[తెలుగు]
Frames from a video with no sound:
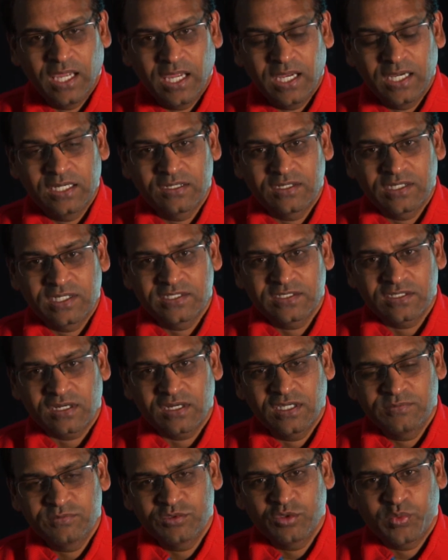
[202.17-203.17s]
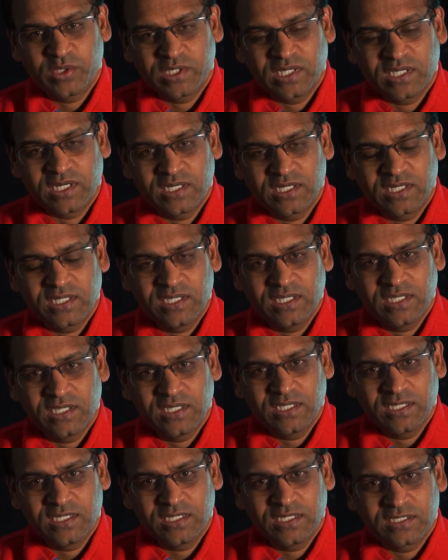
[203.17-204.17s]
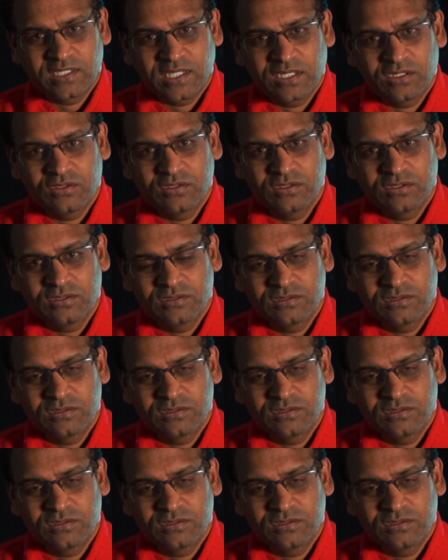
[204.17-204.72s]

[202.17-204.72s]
అండ్ టీజర్లో ఏం చూపెట్టారంటే తను